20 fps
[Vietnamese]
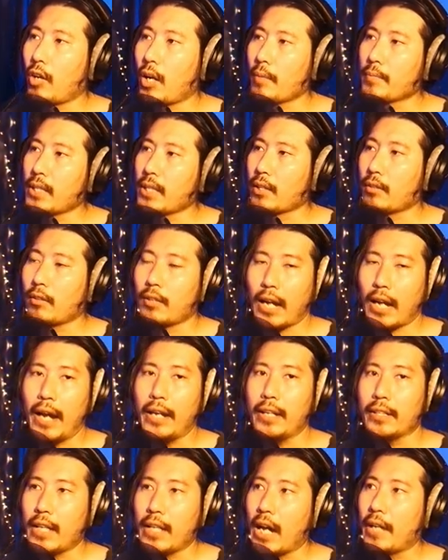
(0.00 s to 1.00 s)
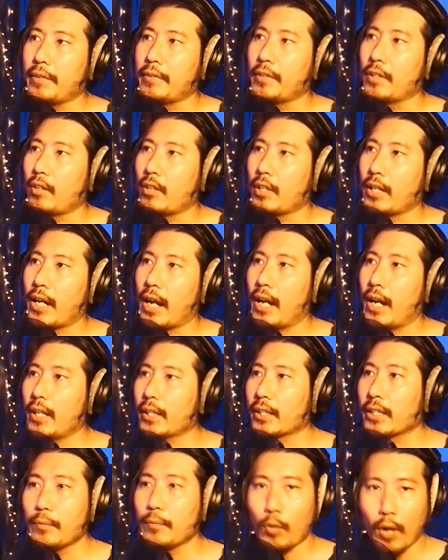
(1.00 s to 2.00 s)
âm sắc nó khá hiện đại và nó khá là
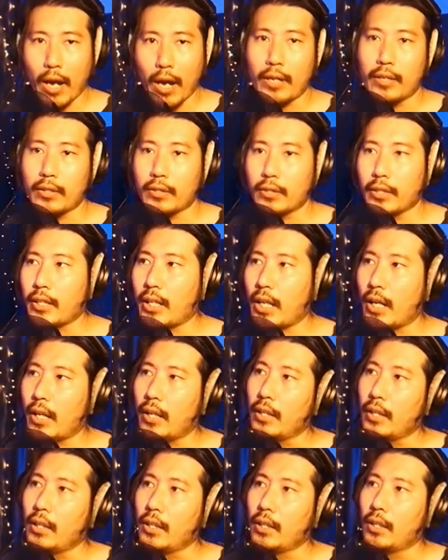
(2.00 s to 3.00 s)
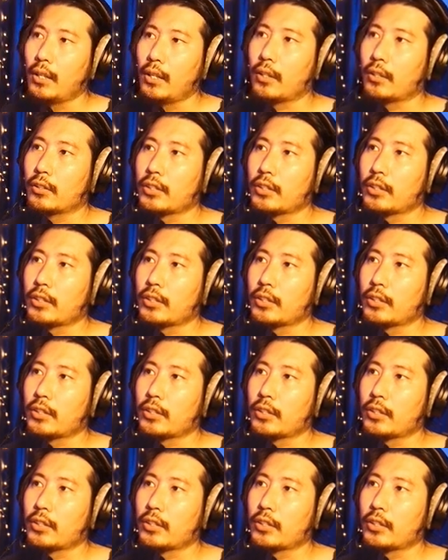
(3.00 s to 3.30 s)
kim loại nên là uh,